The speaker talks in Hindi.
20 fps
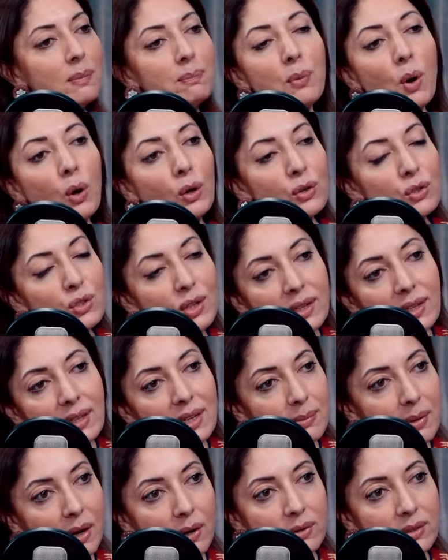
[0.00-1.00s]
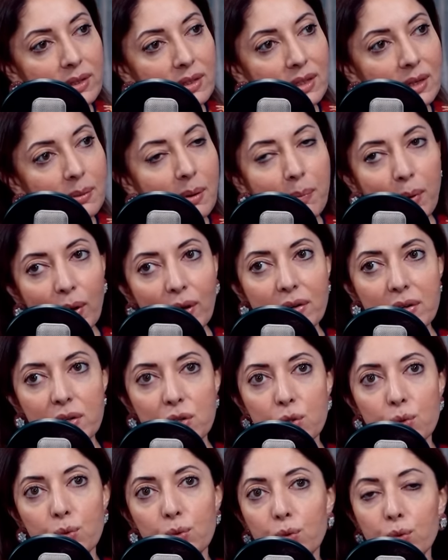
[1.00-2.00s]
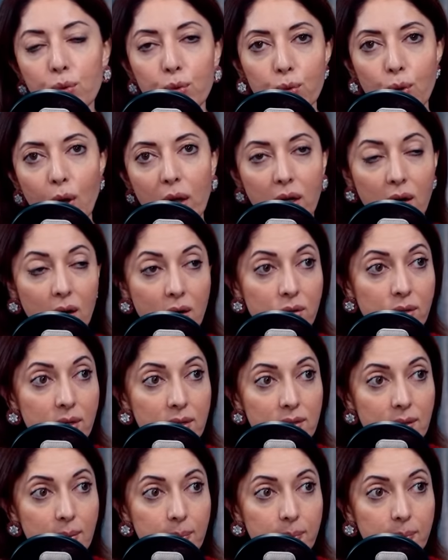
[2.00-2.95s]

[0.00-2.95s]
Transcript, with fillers: अपोलोजेटिक अबाउट इट कि मैं पॉलिटिशियन हूँ तो नो नो आई कांट ड्रेस